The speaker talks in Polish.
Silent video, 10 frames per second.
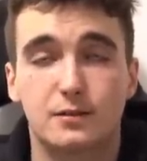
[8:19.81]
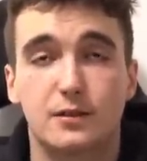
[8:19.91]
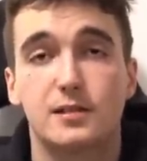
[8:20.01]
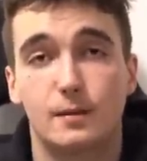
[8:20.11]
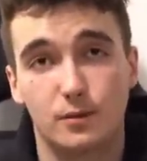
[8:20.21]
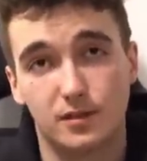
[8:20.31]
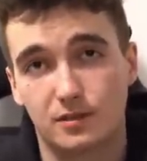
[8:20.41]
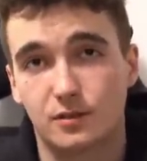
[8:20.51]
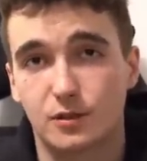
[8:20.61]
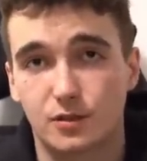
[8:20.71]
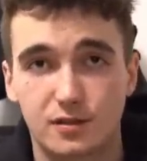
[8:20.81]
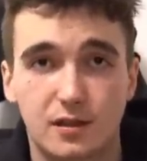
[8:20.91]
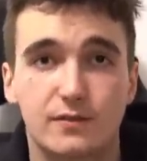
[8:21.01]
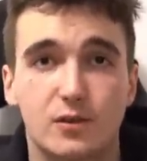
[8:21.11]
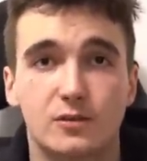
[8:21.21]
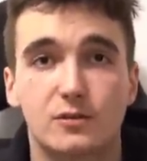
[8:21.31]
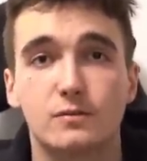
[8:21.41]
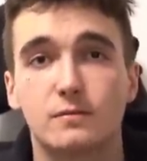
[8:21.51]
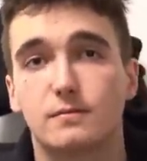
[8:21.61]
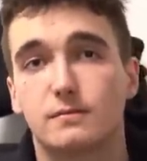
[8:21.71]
której sam mogę zacząć korzystać w końcu.